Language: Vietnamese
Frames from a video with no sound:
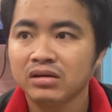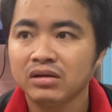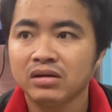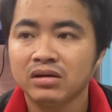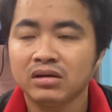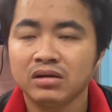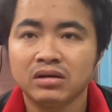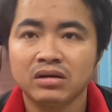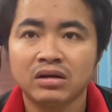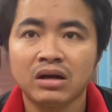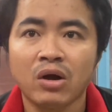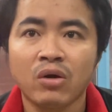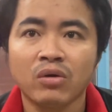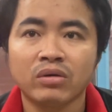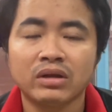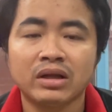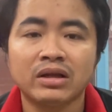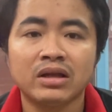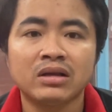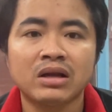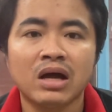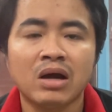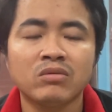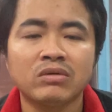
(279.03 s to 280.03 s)
ờ, đội
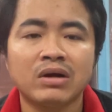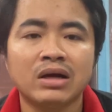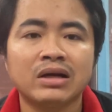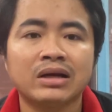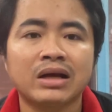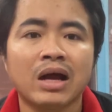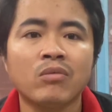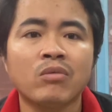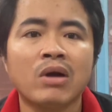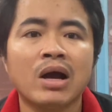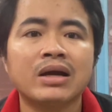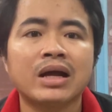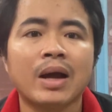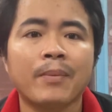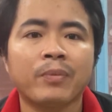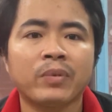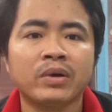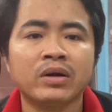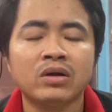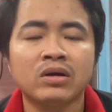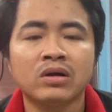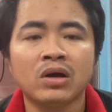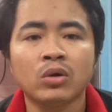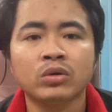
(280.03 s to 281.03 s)
tại vì ông ở, ông ở cặp
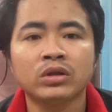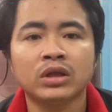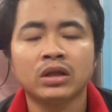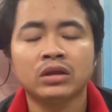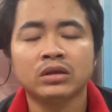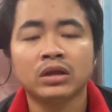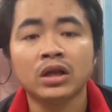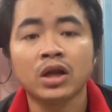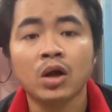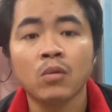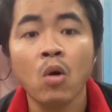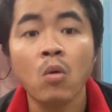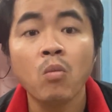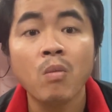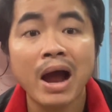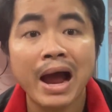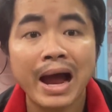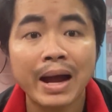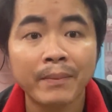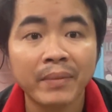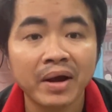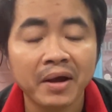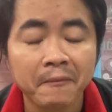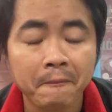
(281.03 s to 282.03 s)
cái đường lộ tỉnh lộ
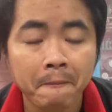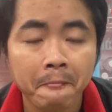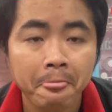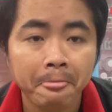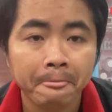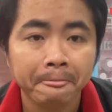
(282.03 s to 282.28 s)
43 mà